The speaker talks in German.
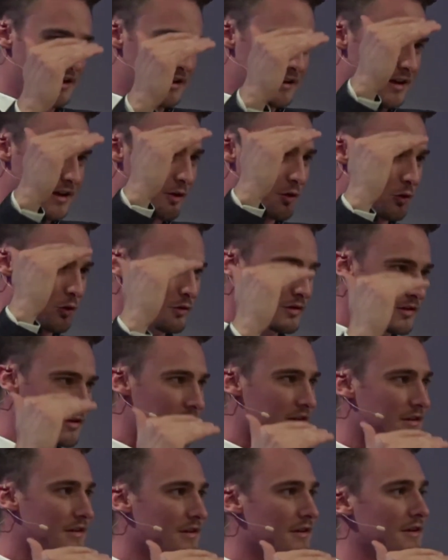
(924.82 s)

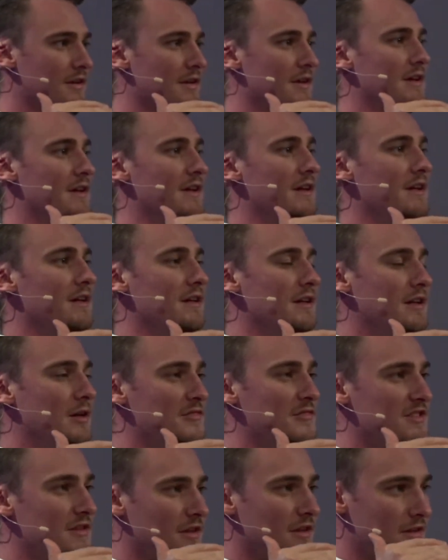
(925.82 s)
darunter gibt
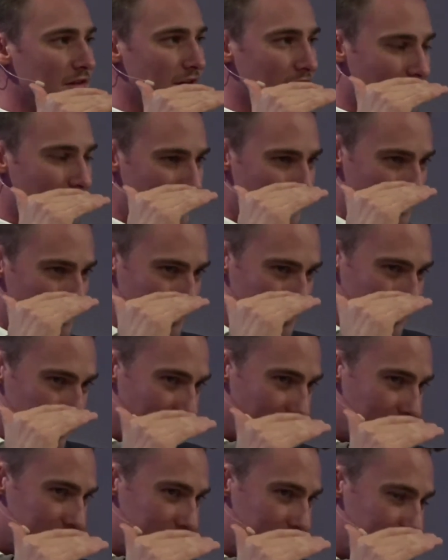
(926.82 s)
es dann
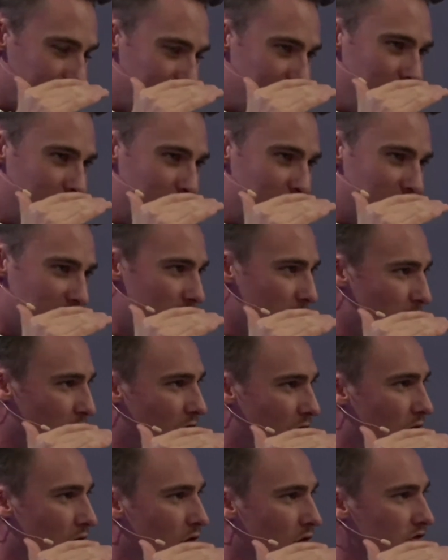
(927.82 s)
eine, Ebene, die man
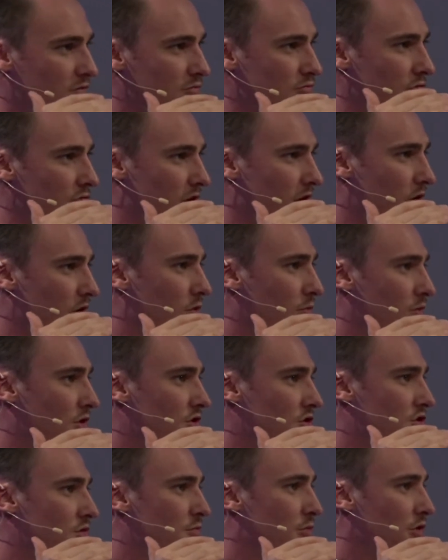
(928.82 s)
auch aus dem
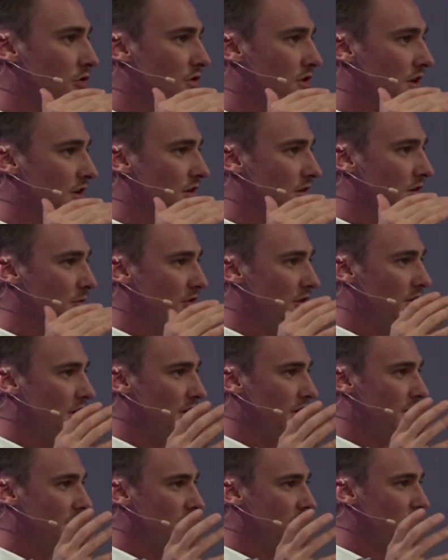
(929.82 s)
herkömmlichen Sport kennt, die man da
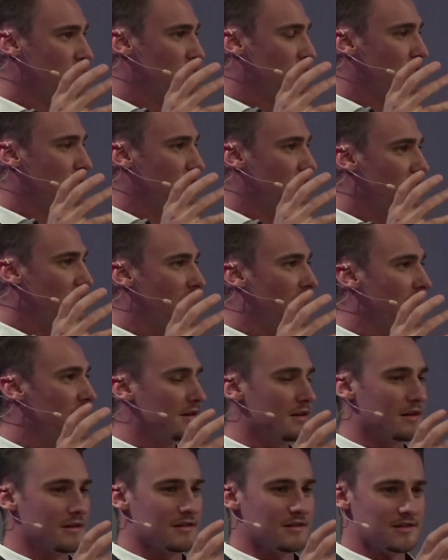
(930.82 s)
eigentlich ganz gut übertragen
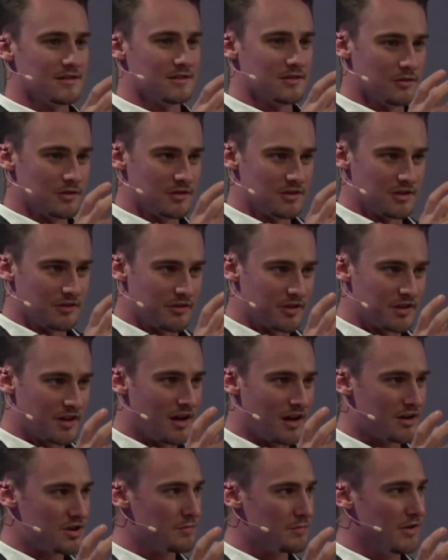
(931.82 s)
kann. Das ist so dieser
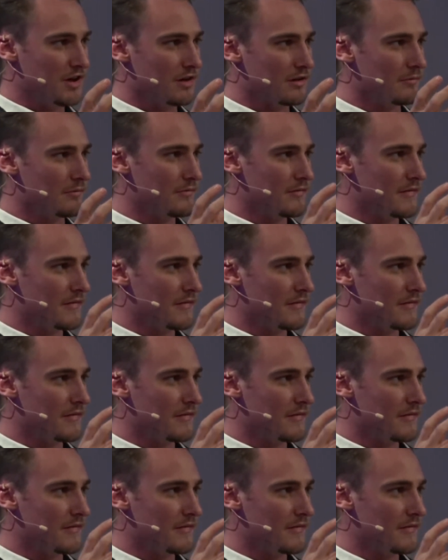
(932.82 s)
Vertragsspieler.